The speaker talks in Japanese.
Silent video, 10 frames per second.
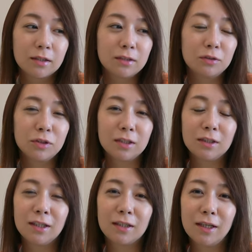視聴者さん
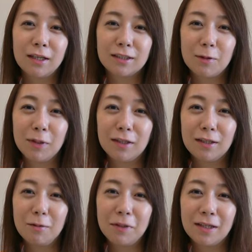的には誰が喋ってん
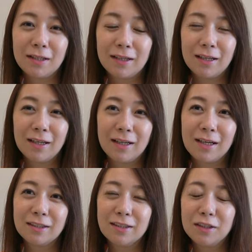なみたいな
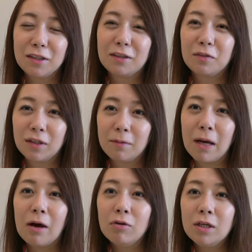感じじゃなったのかな、うん、
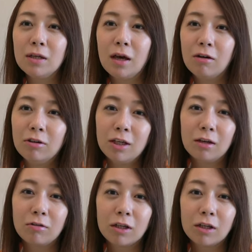まあ、煽り煽りが多